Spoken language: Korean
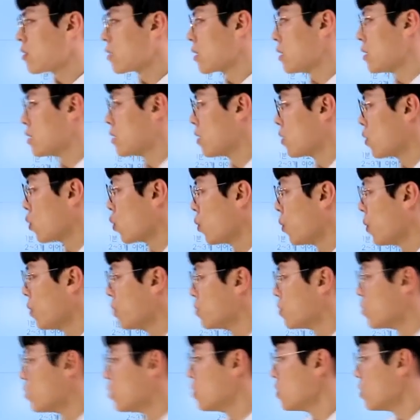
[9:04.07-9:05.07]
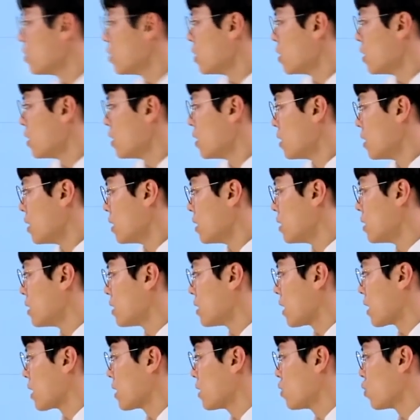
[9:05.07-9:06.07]
그래서 이 부분 이제
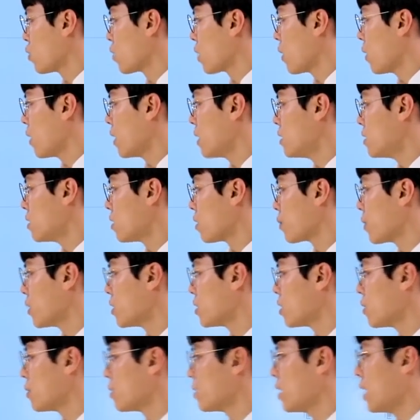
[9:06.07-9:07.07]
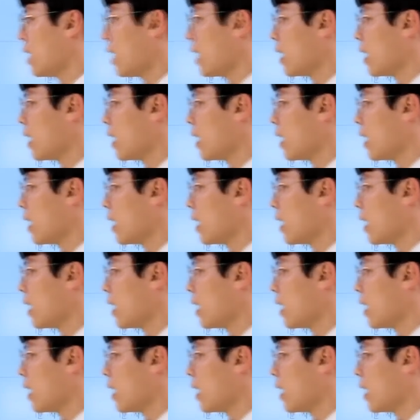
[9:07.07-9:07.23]
자기소개와 인성 면접은